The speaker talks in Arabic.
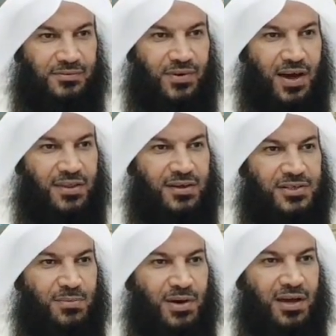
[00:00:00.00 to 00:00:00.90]
فهذا
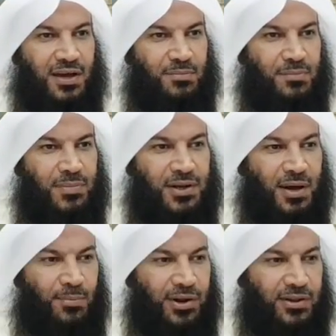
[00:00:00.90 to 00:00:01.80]
جمع بين
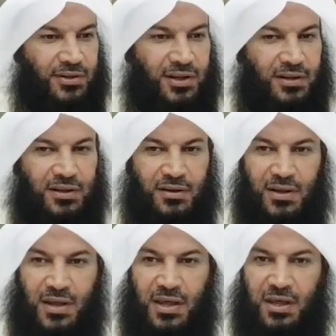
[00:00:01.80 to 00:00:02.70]
أمرين اثنين
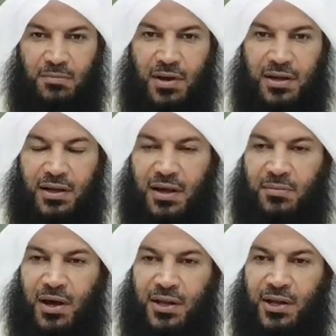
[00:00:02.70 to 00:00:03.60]
بين
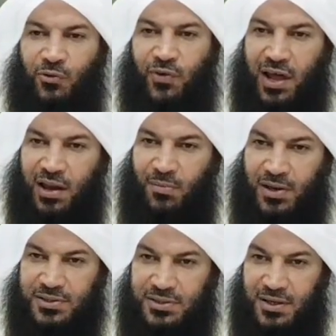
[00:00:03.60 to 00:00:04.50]
أنه فعل
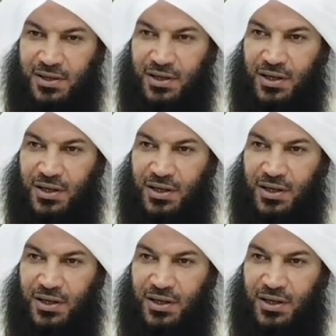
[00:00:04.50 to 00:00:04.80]
المعصية